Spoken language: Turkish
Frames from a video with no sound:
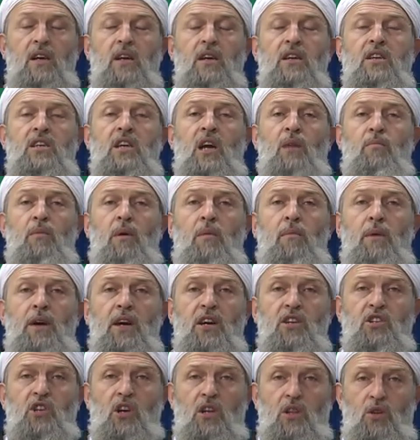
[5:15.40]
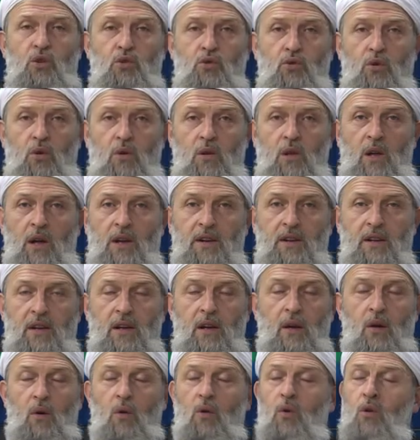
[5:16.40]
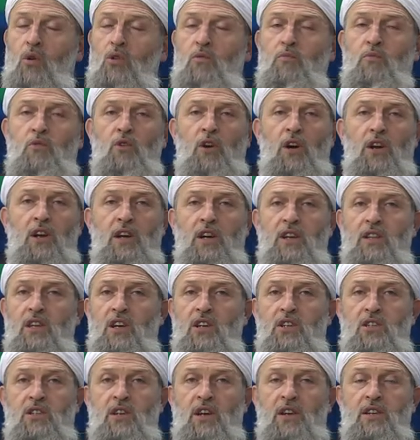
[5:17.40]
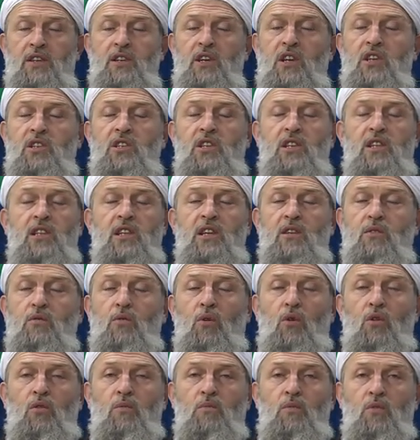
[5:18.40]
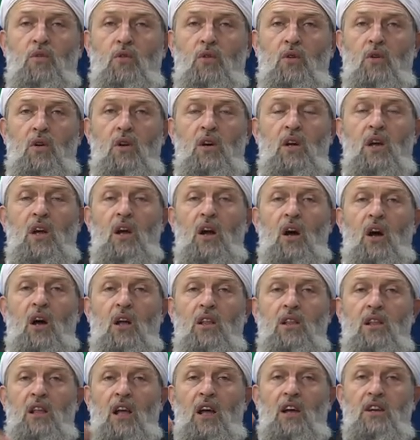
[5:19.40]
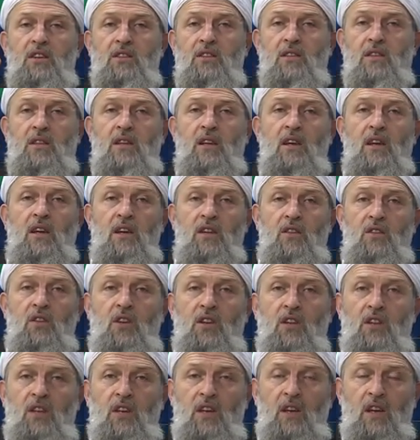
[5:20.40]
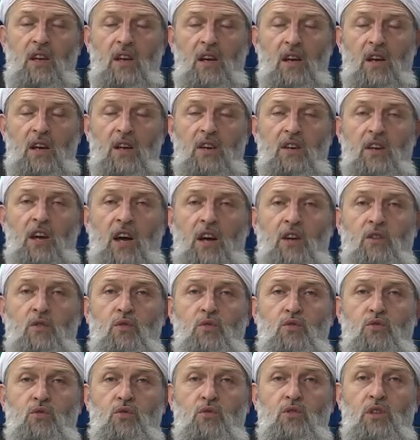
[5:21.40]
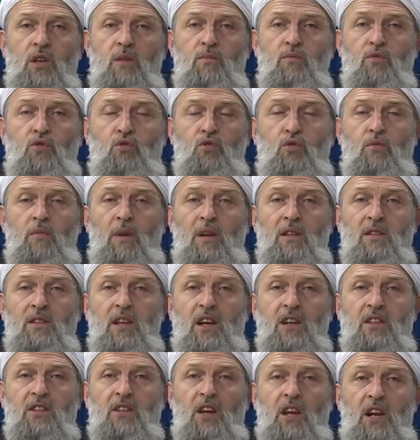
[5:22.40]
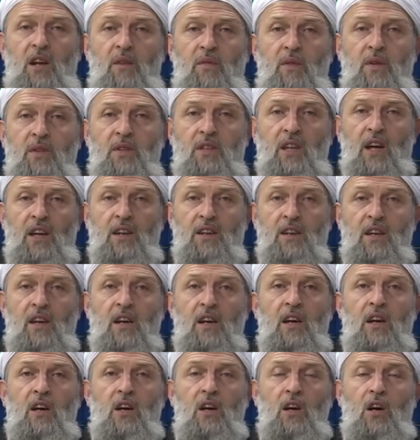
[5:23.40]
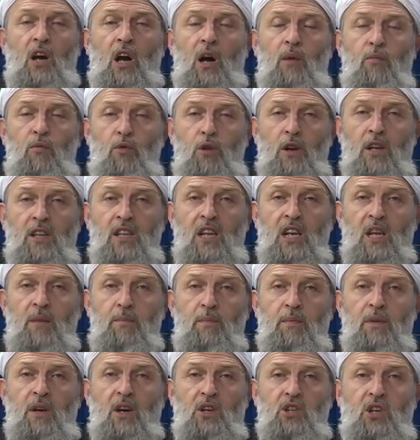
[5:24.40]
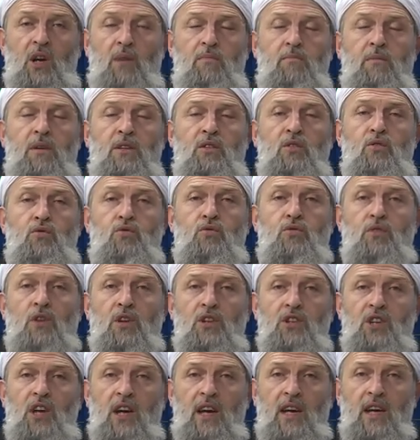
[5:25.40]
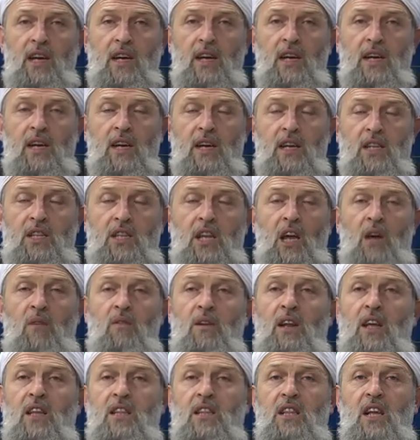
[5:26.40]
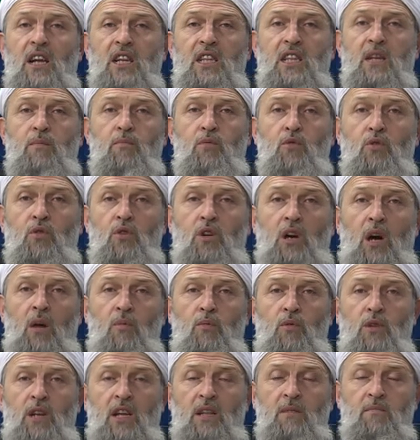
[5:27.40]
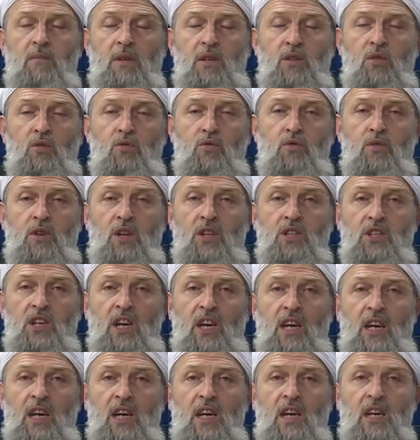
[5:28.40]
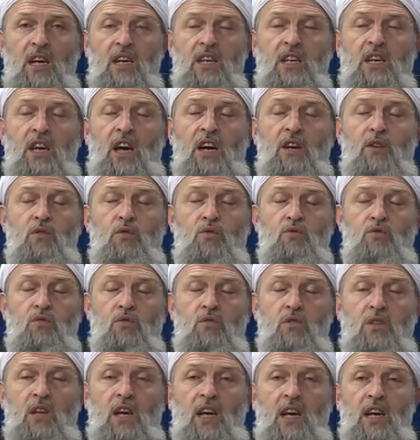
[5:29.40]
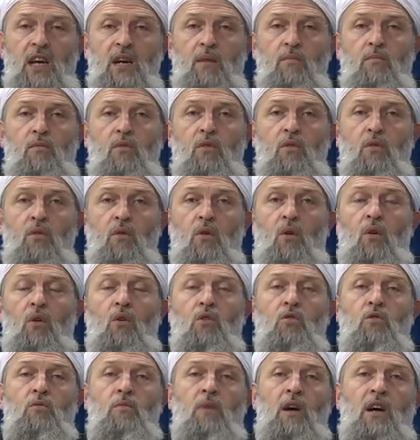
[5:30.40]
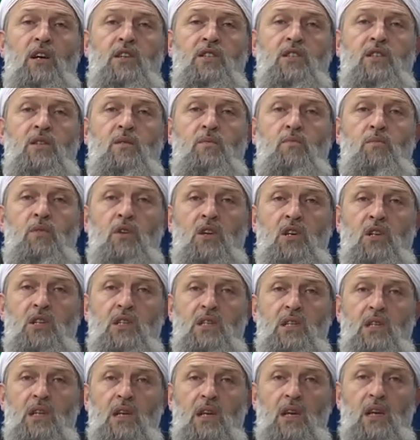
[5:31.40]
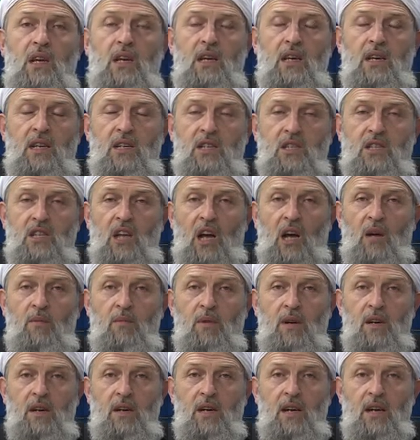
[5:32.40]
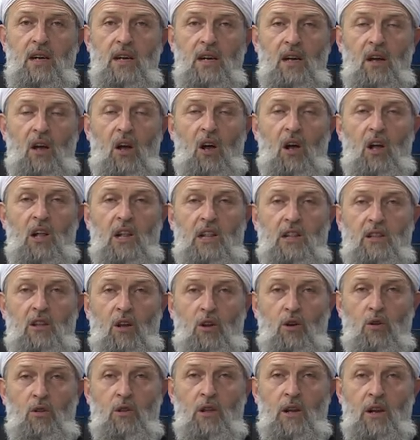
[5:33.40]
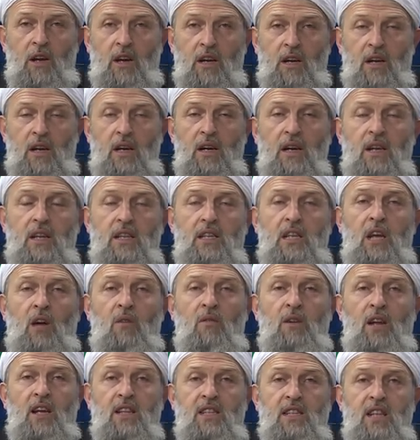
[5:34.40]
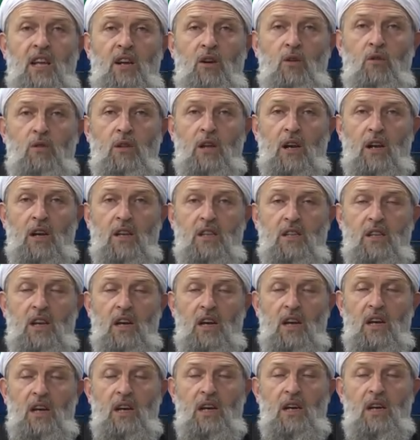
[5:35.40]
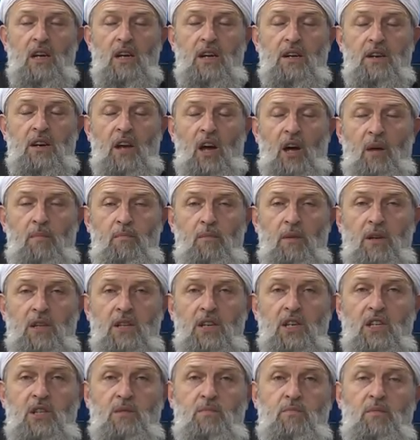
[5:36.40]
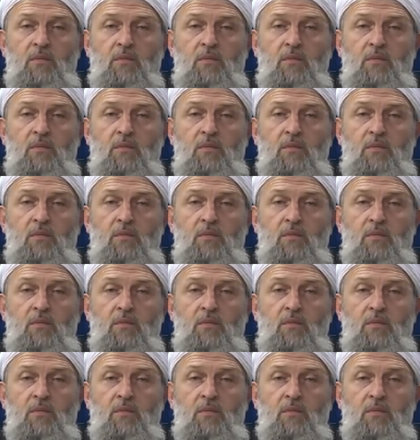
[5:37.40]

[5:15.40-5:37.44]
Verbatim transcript: Yamamaya çalışıyorlar. Olmuyor arkadaşlar. Kesinlikle olmuyor. Allah'ın dini yeryüzünde Müslümanlar tarafından kabul edilip yaşanmadığı sürece, devletler de bunu kabul etmediği sürece yeryüzünde bu olmaz. Biz İslam'ı halklar olarak, devletler olarak da ne yapmalıyız?